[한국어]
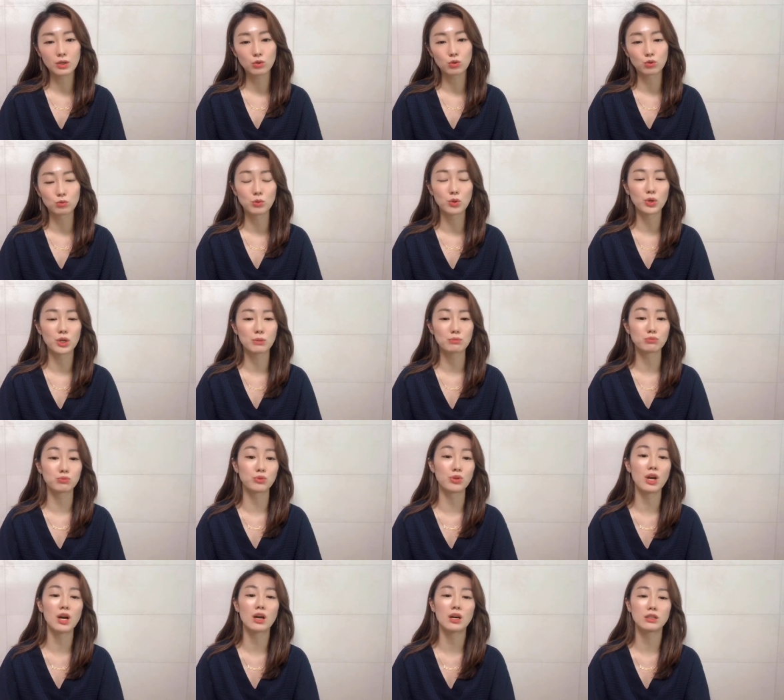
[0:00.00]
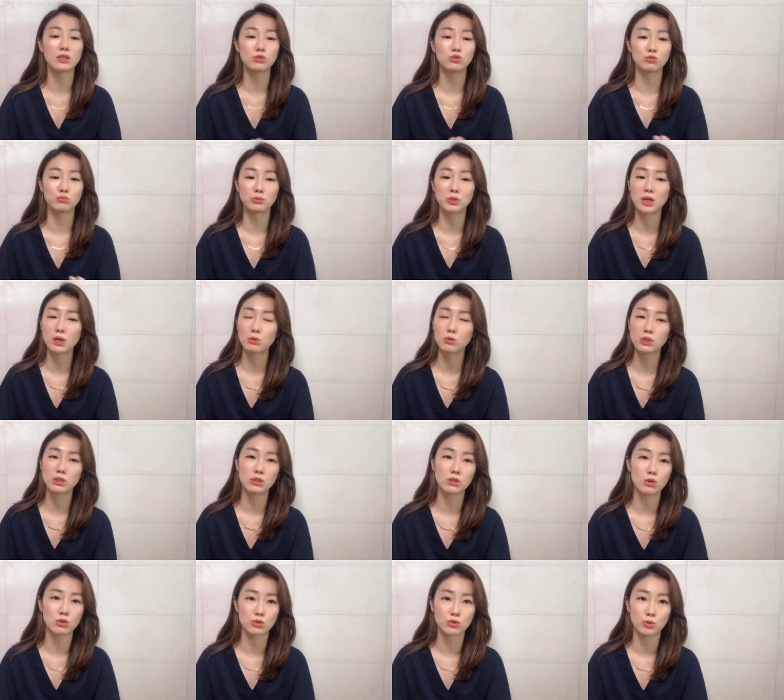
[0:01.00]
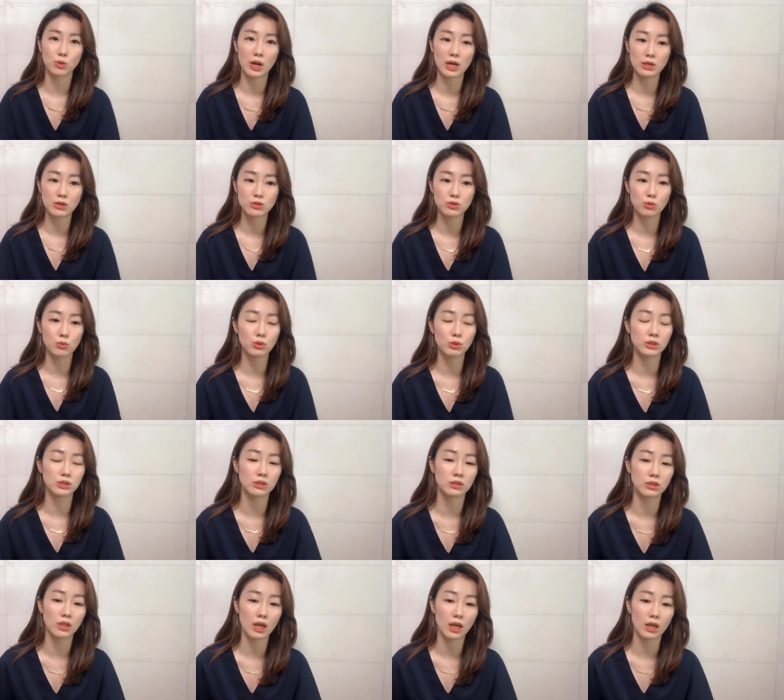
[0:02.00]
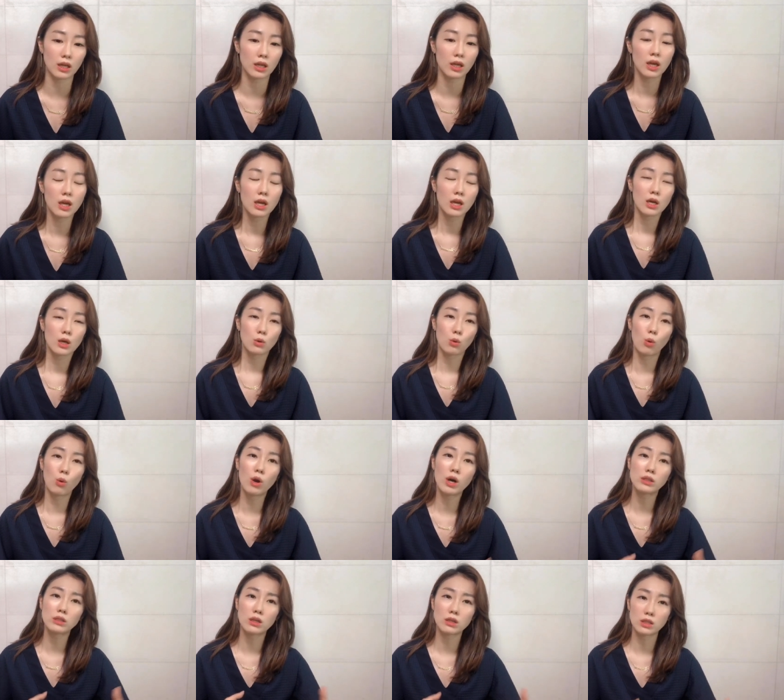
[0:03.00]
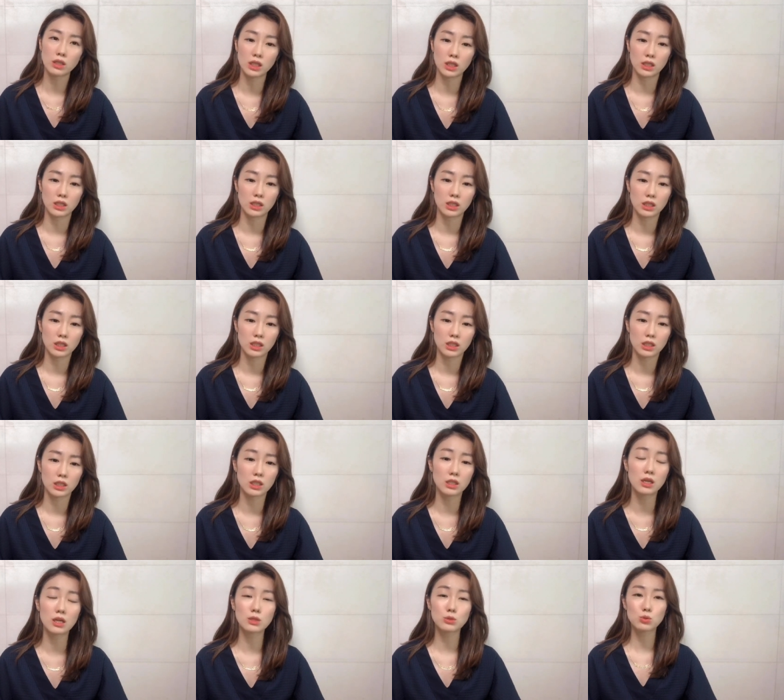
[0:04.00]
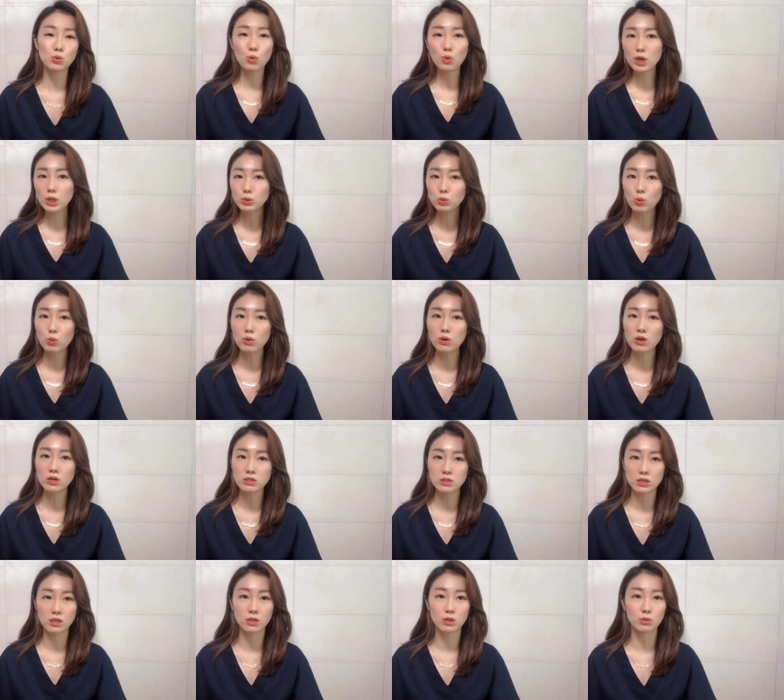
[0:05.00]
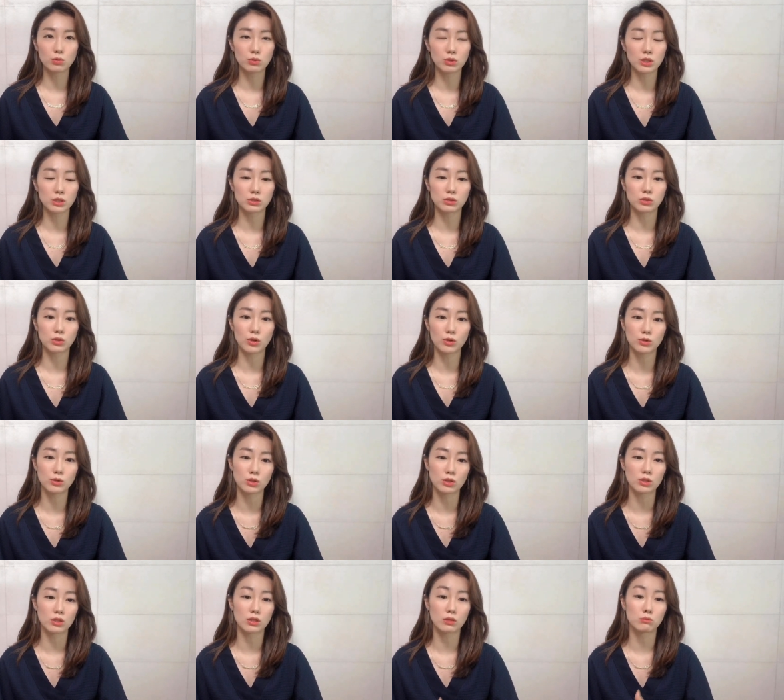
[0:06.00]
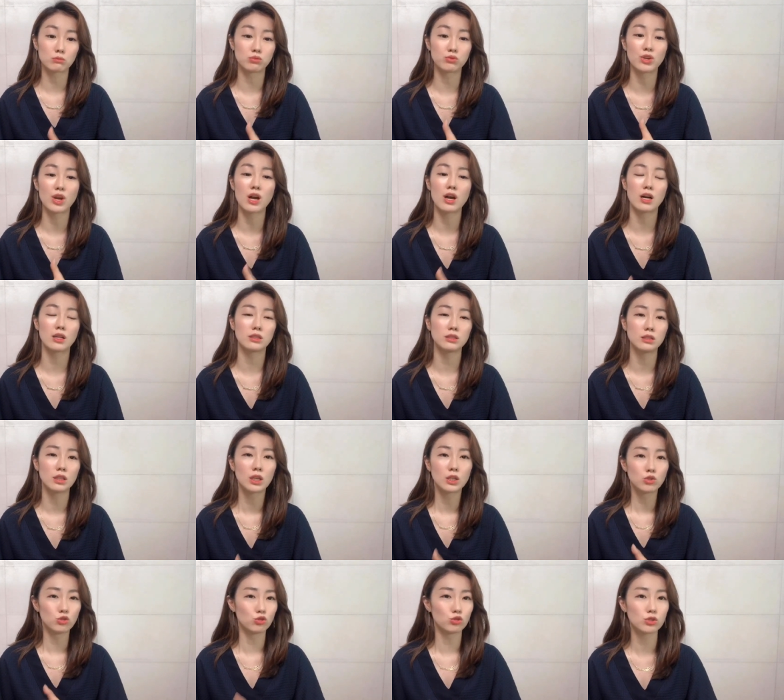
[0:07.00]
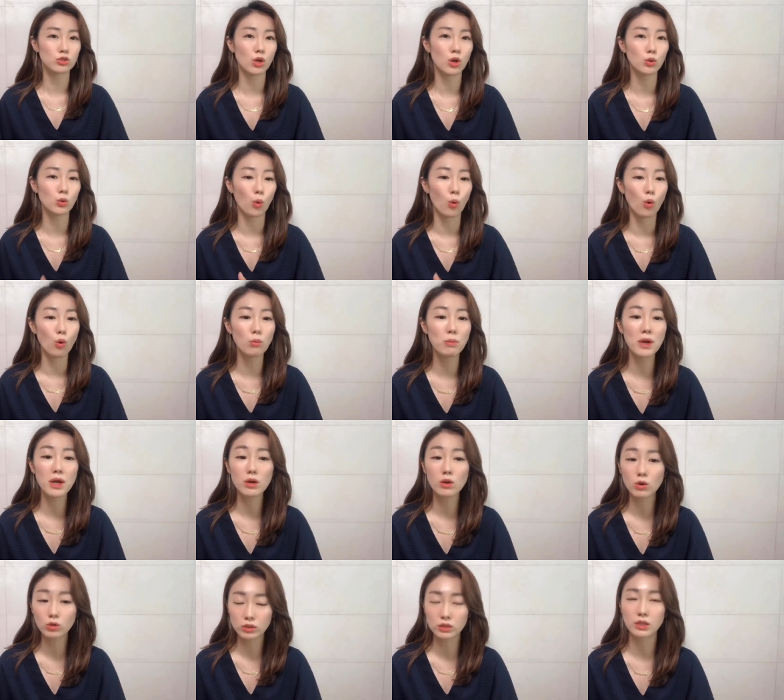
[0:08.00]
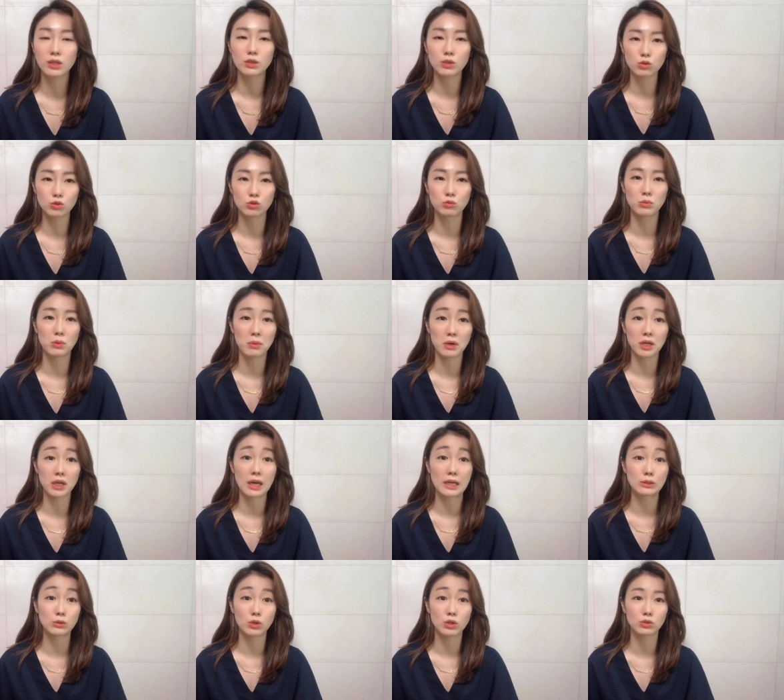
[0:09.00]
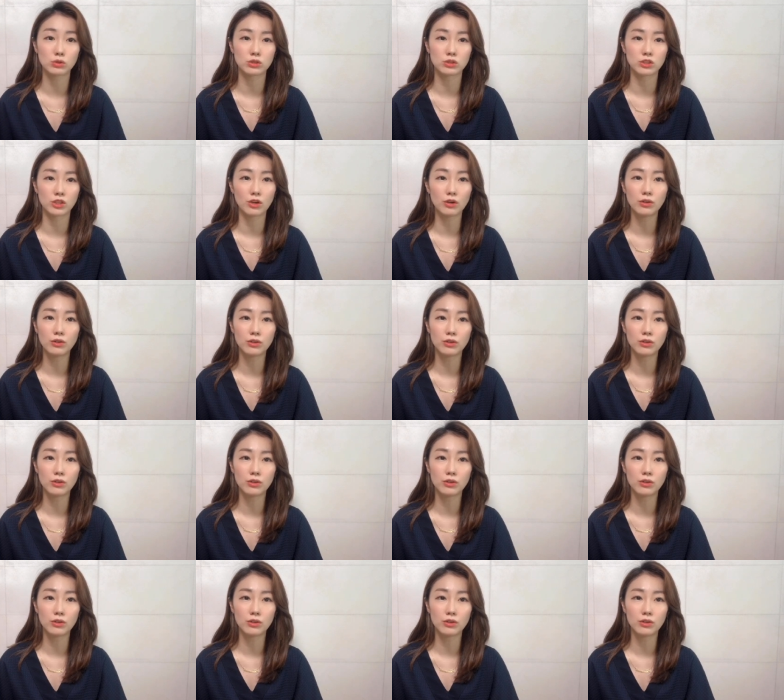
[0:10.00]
규모의 부양안을 준비하고 있는 것으로 알려지고 있는데 공화당이 이달 초에 통과시키려고 했던 부양안은 6,500억 달러 규모밖에 안 되거든요.